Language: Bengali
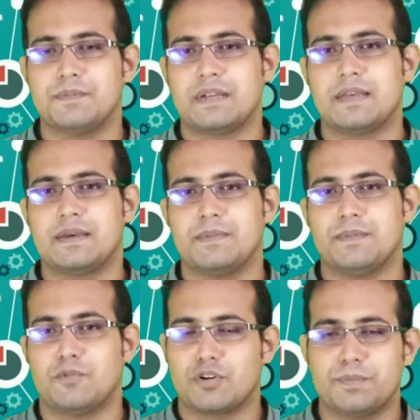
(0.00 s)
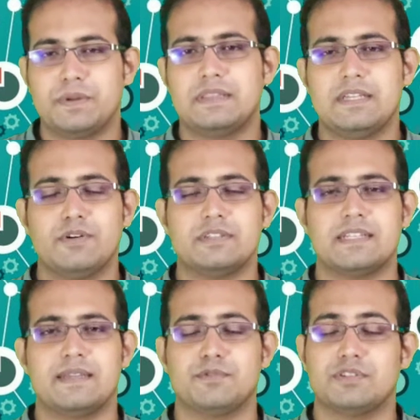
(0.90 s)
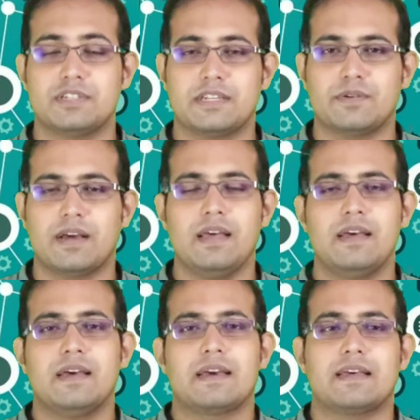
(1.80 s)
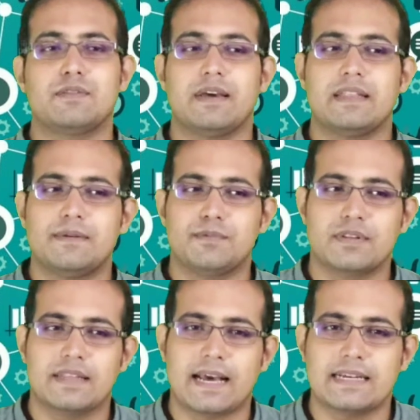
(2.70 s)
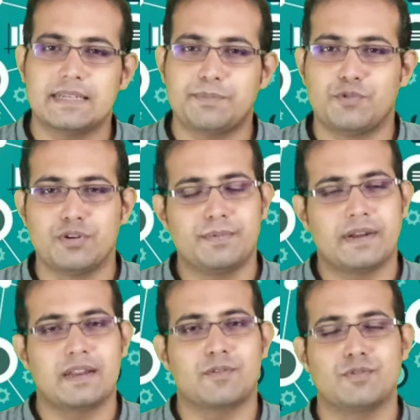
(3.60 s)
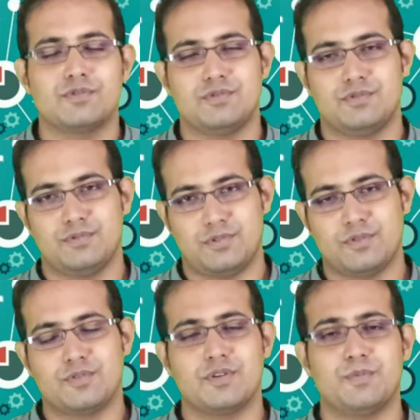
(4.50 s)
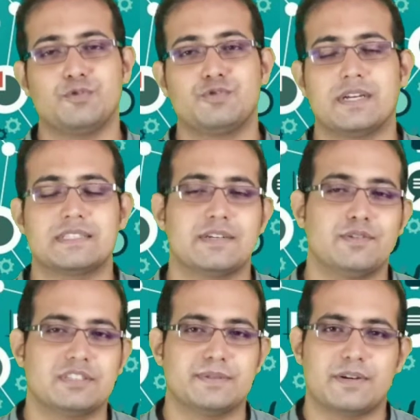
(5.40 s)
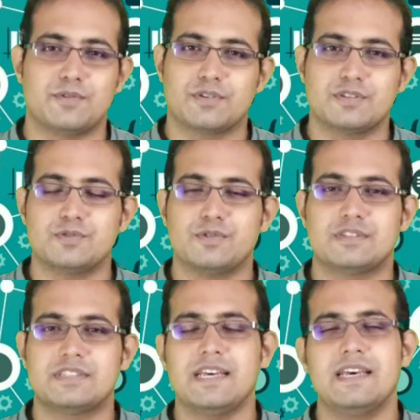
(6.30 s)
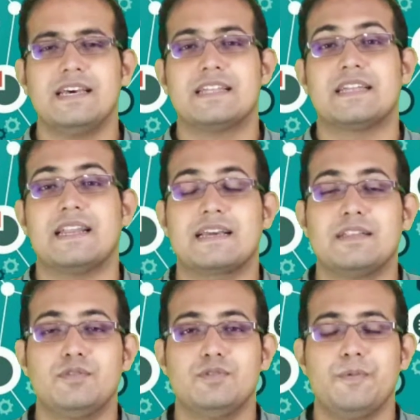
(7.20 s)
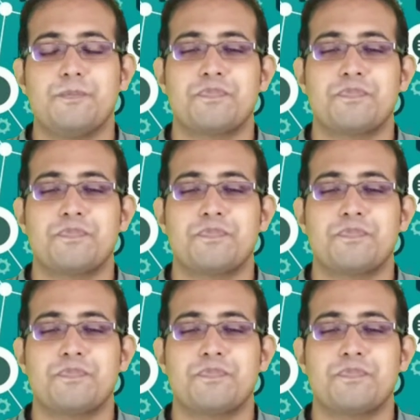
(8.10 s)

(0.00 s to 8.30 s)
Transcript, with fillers: মানে মনোবৃত্তি রয়েছে এদের মধ্যে সেটাও না কিন্তু এদের মধ্যে দেখা যায় পরিবারের কোনো যদুন ধরুন কোনো পুজো আচ্ছা হচ্ছে বা কোনো কিছু হচ্ছে তারা কিন্তু